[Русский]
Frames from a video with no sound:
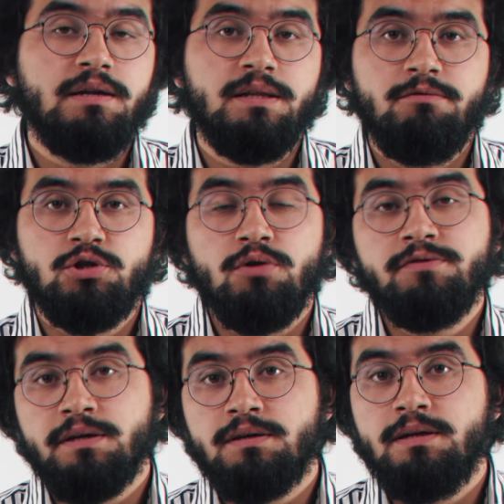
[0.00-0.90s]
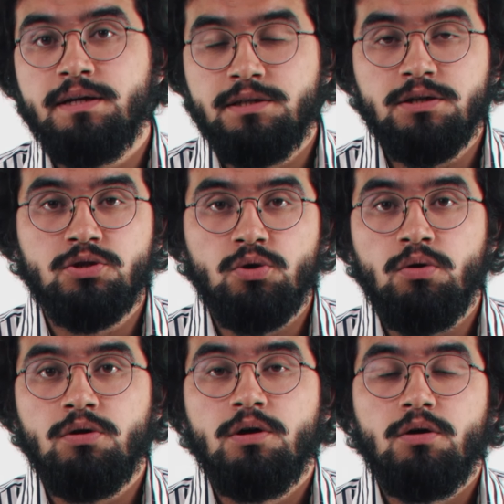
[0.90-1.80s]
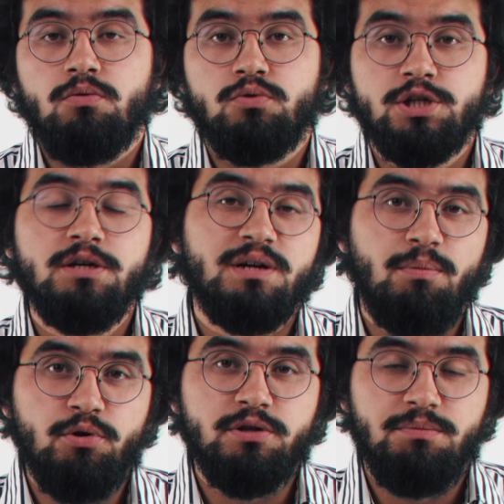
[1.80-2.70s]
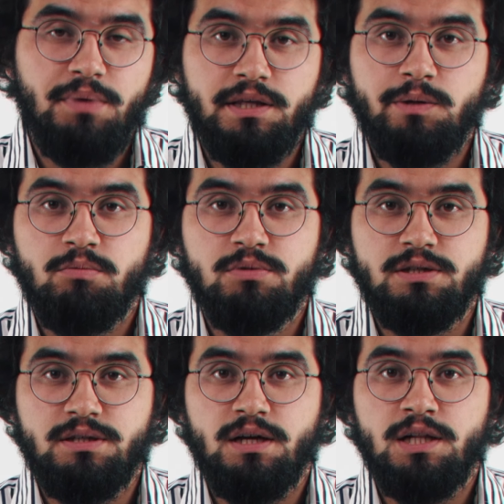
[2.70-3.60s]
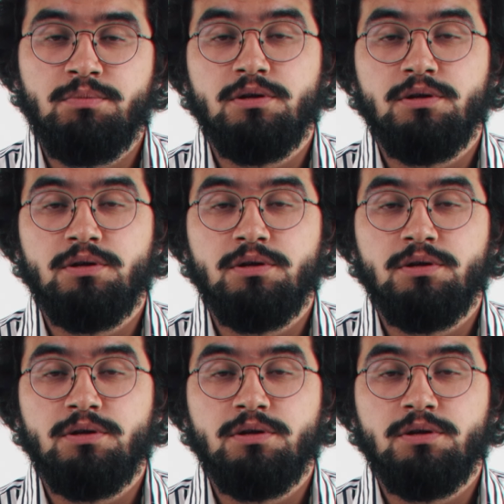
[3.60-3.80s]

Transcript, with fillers: для новичков, так и для тех, кто уже работал мягкими материалами